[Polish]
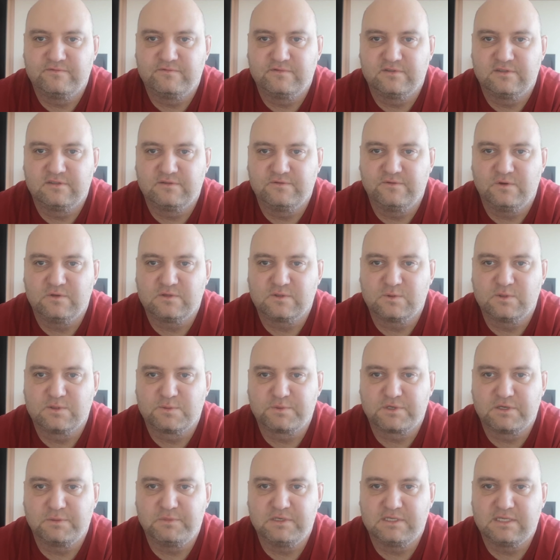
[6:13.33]
w związku z
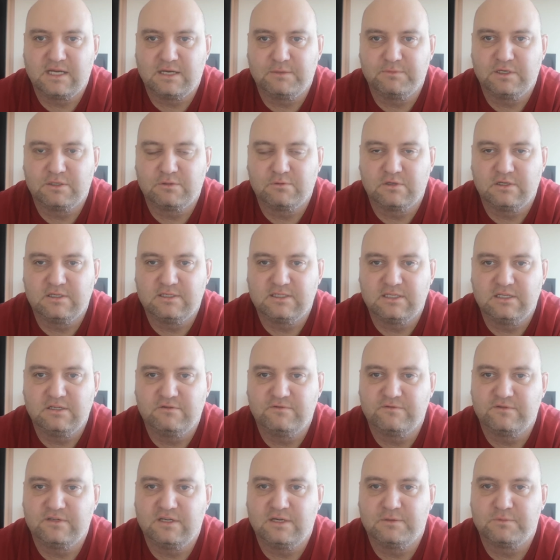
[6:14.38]
przepisami, które istnieją
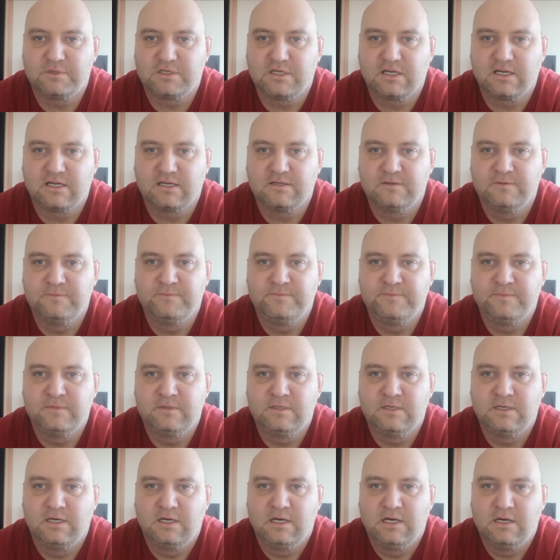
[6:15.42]
w Niemczech
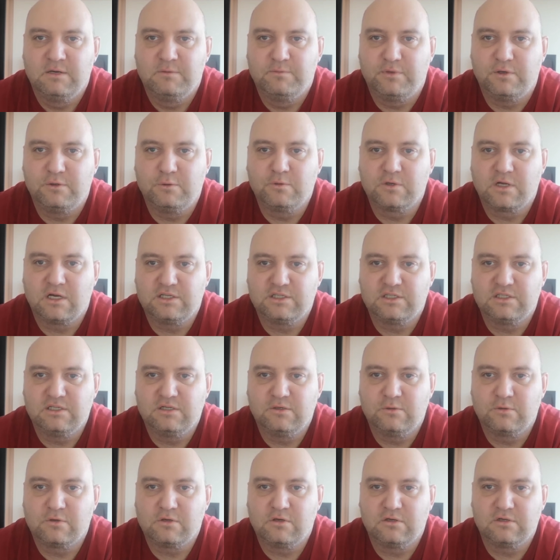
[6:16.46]
po urazie
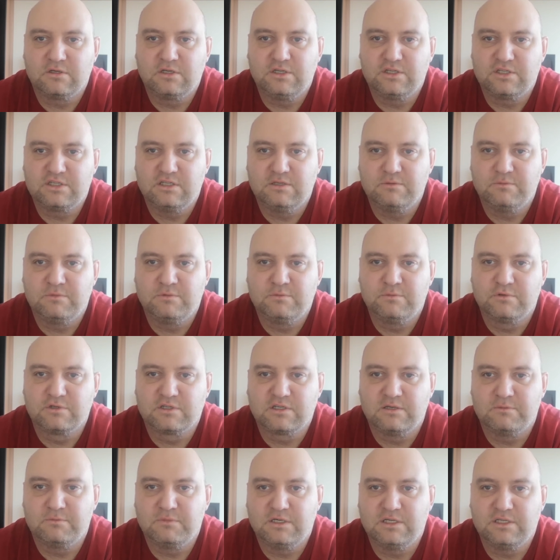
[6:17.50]
neurologicznym
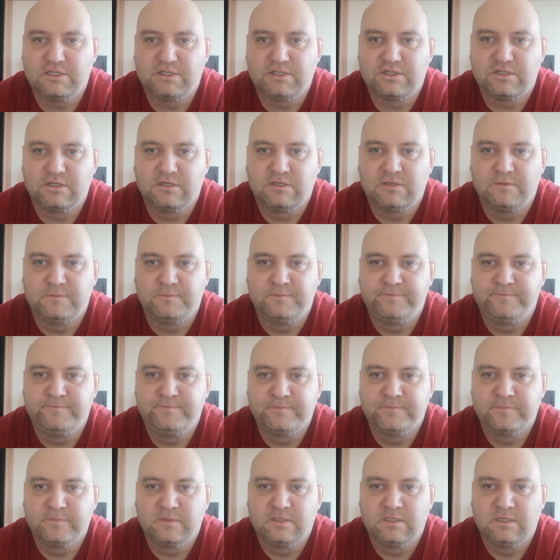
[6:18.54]
muszę mieć
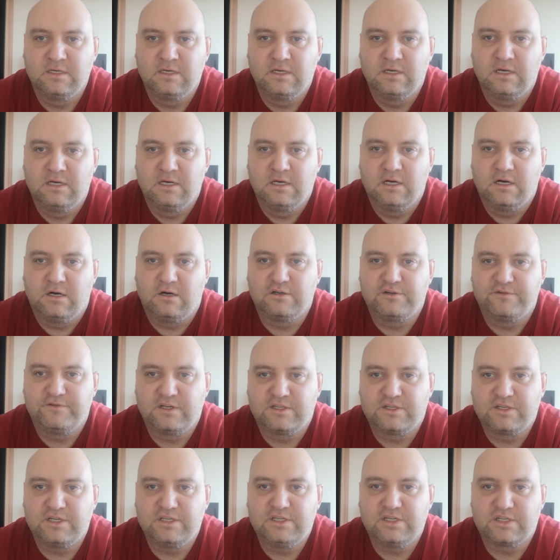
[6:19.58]

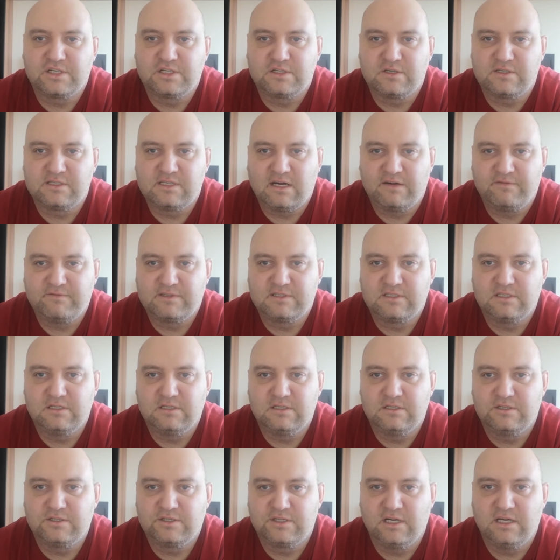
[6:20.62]
oświadczenie rzeczoznawcy,
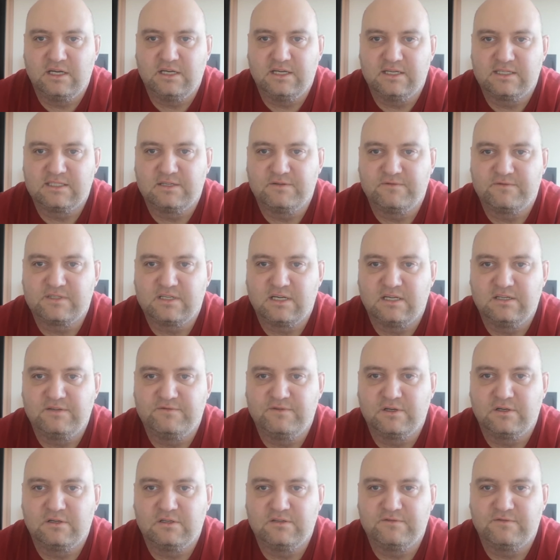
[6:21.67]
że jestem w stanie
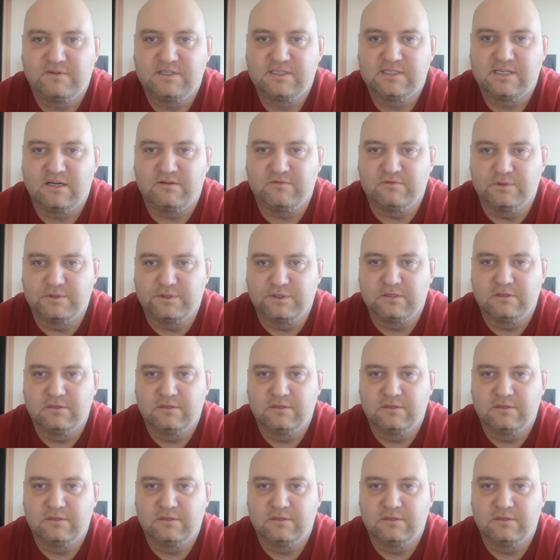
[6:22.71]
wykonywać zawód.